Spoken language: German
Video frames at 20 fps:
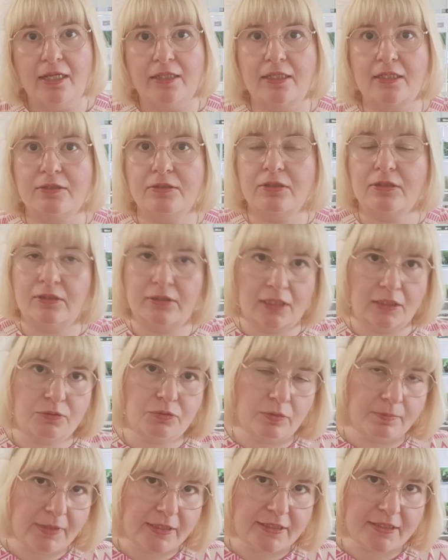da sollten
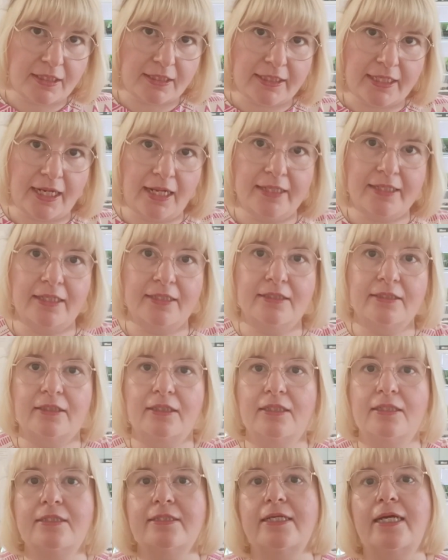Naturmaterialien
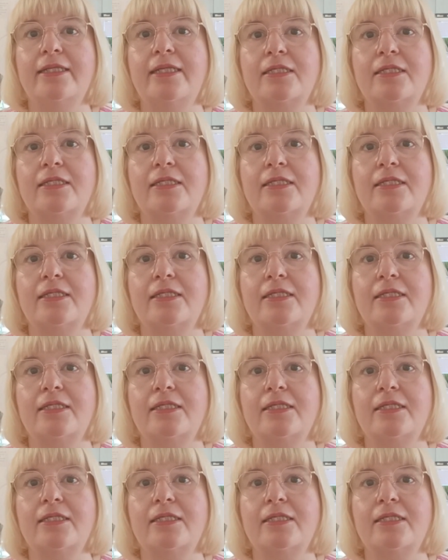drin sein,